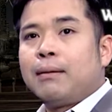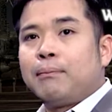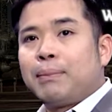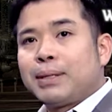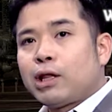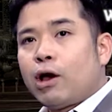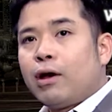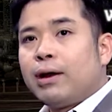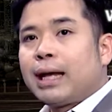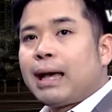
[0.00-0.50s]
ไป
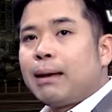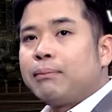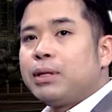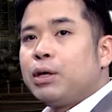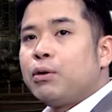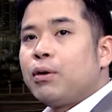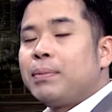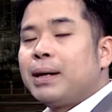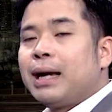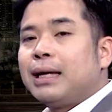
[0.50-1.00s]
ต่อนะครับ
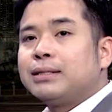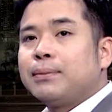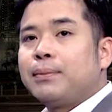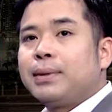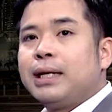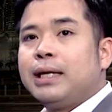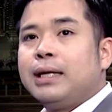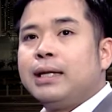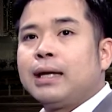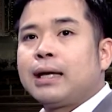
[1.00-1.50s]
ที่วันพฤหัส
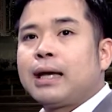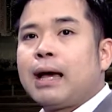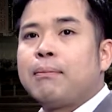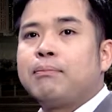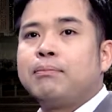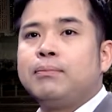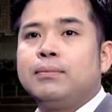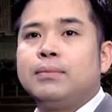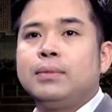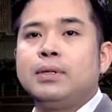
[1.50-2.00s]
บดีนะครั
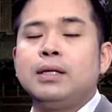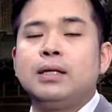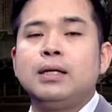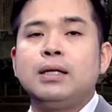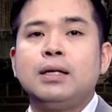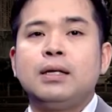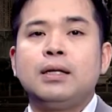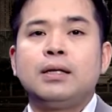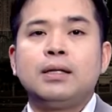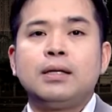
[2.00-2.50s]
บ
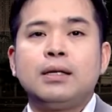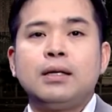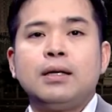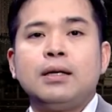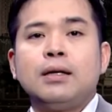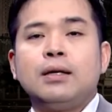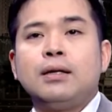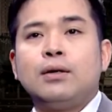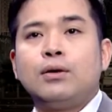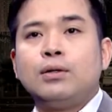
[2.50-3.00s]

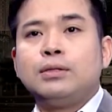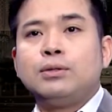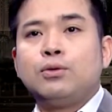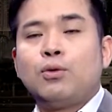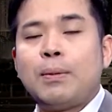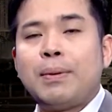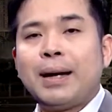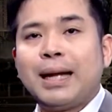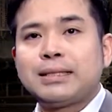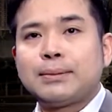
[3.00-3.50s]

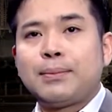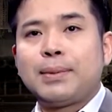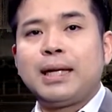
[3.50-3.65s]
วันพฤหัส